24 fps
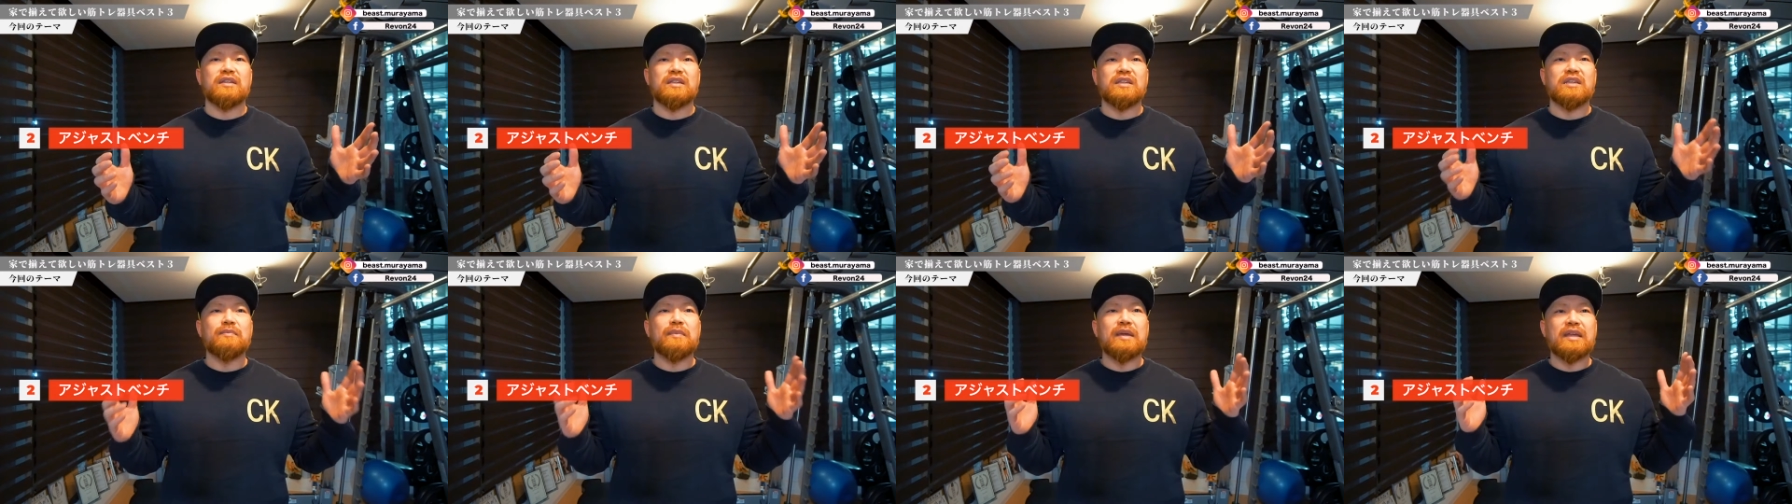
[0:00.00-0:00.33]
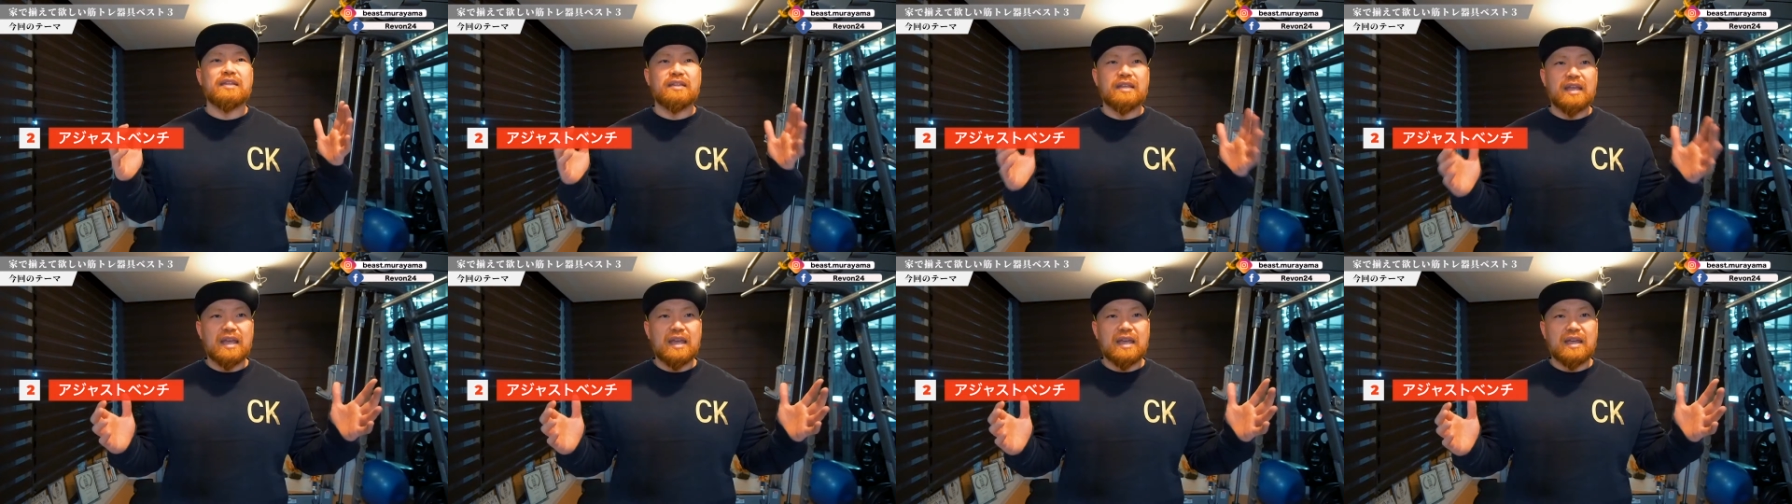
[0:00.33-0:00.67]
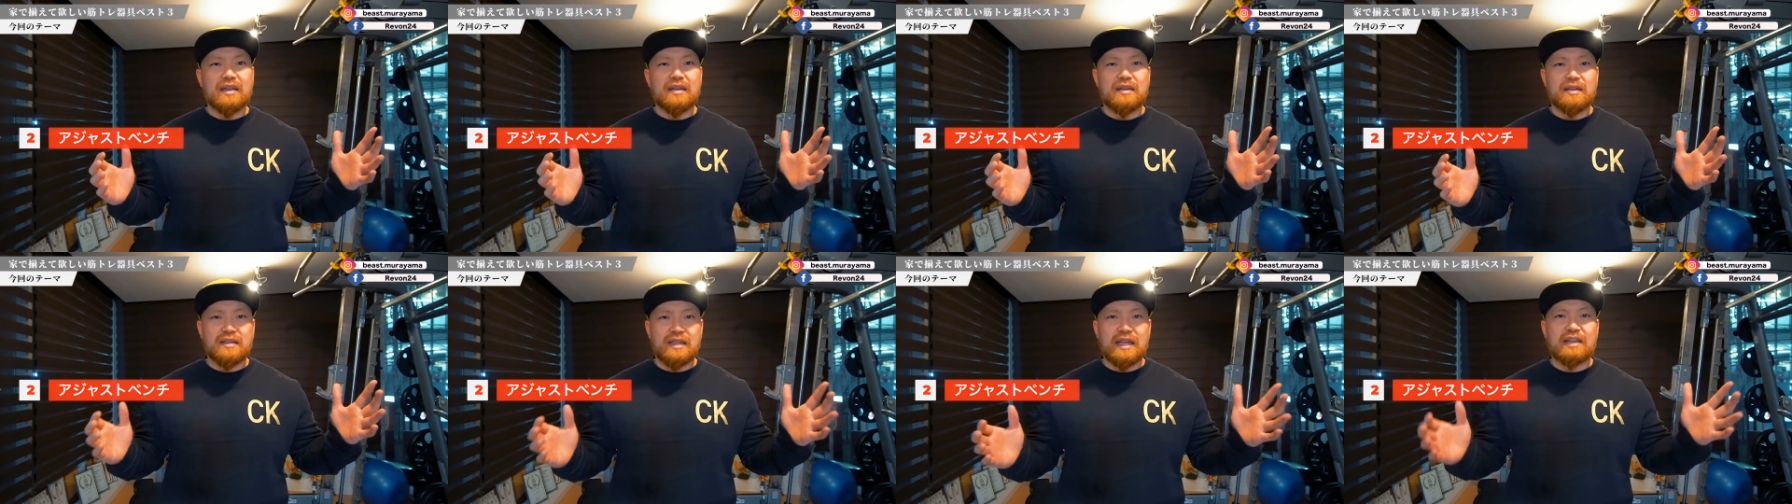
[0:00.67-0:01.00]
決め
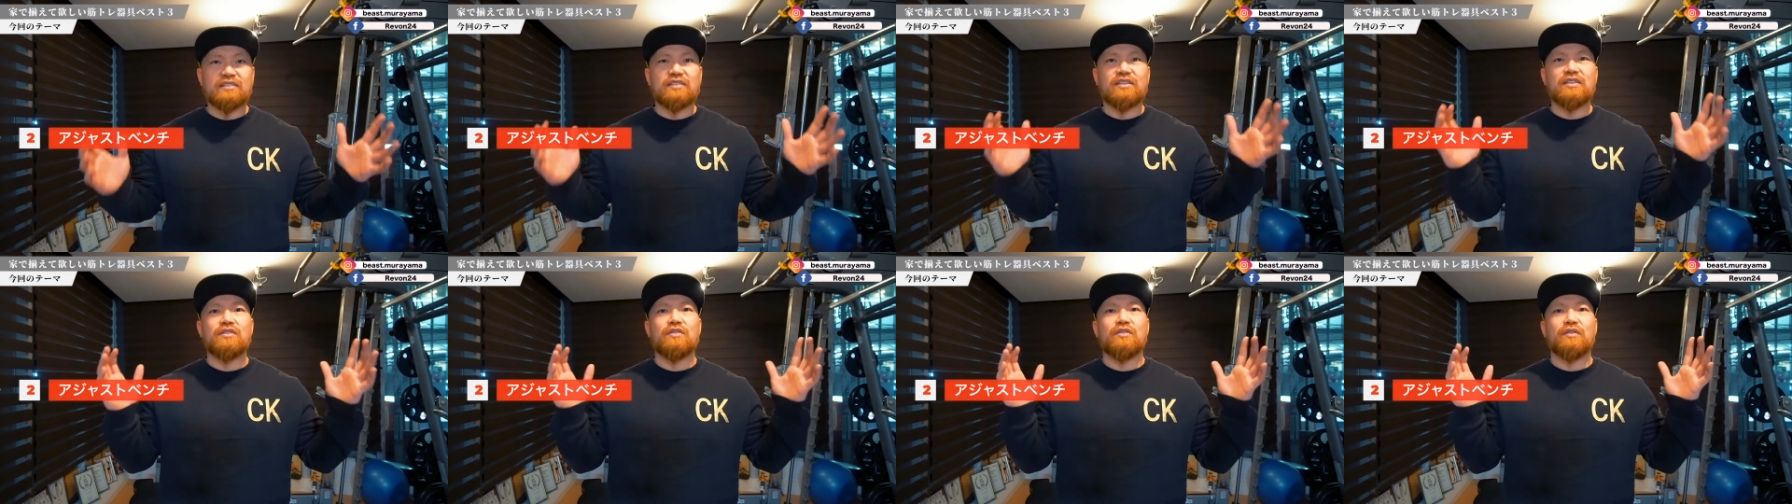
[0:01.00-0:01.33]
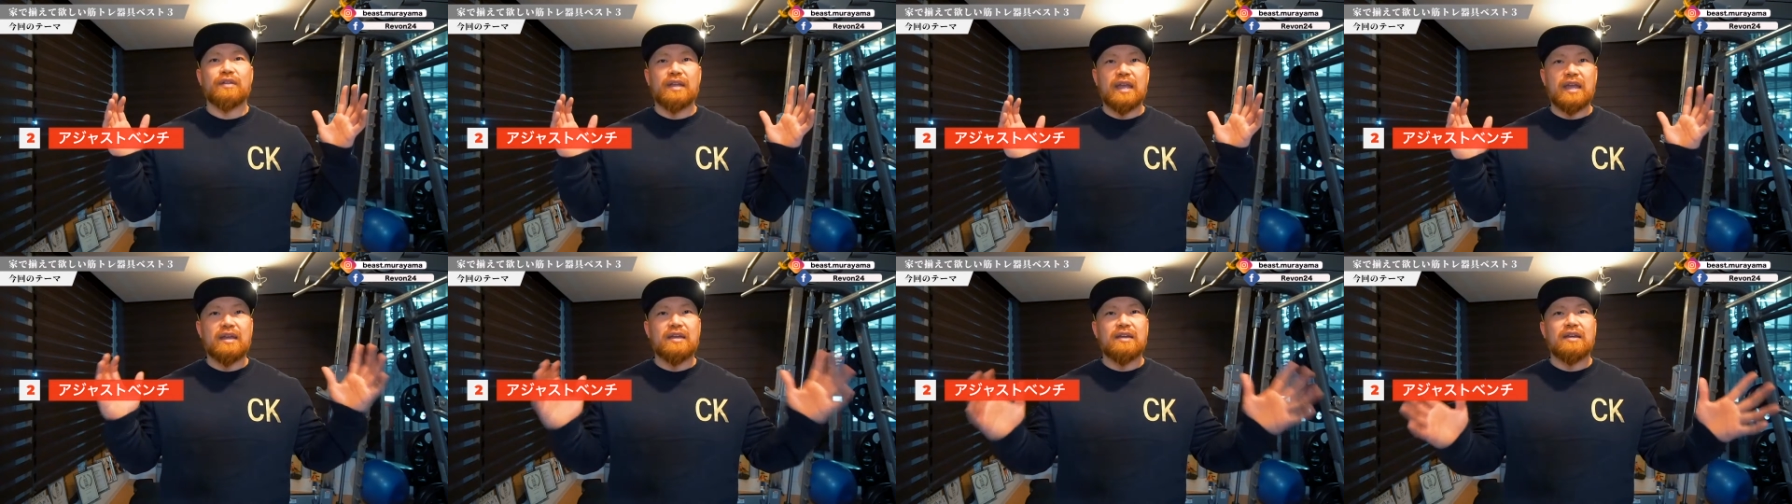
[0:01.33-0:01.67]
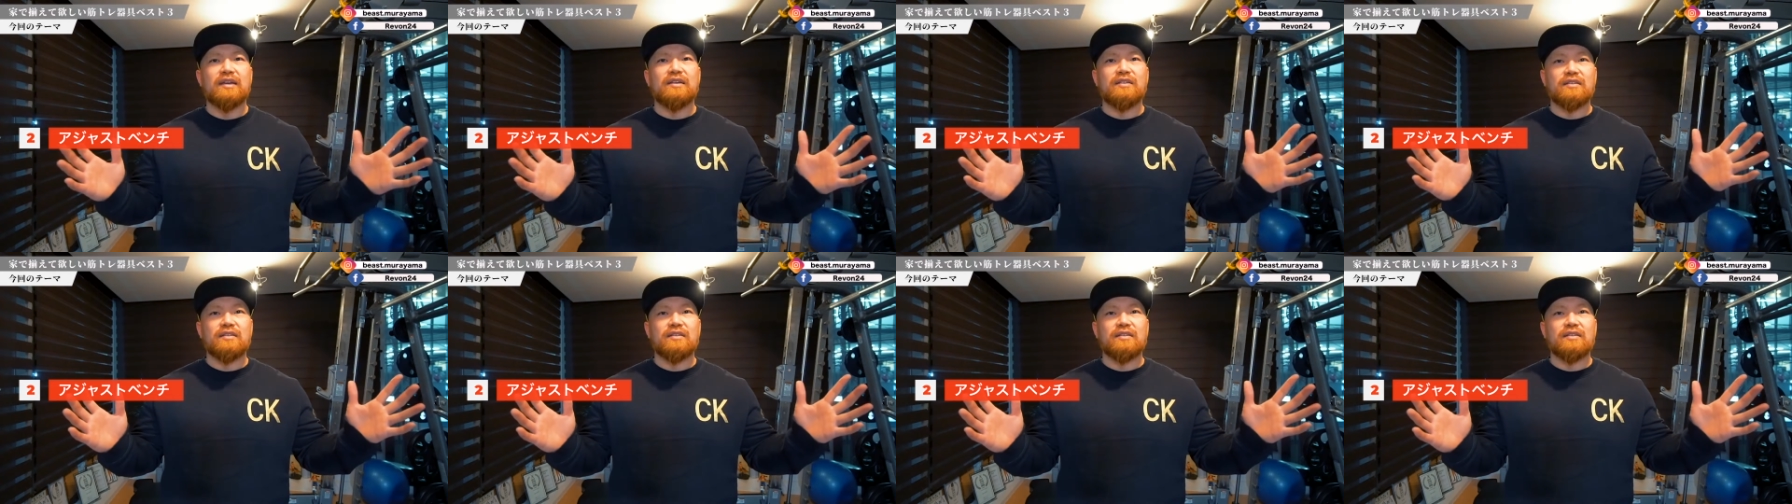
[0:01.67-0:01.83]
て、安いのをね、